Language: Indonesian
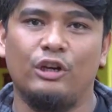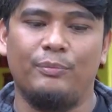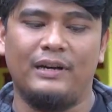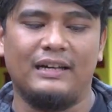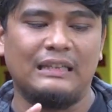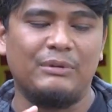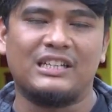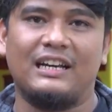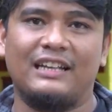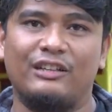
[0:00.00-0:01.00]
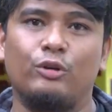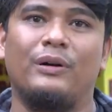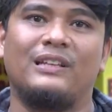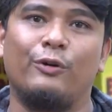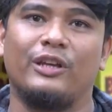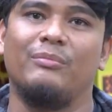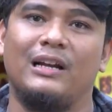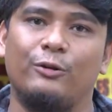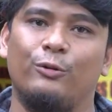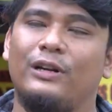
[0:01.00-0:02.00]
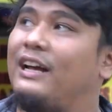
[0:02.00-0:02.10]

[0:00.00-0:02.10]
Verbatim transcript: nyoba, tapi sekarang kita nyoba tahu gimbal dulu.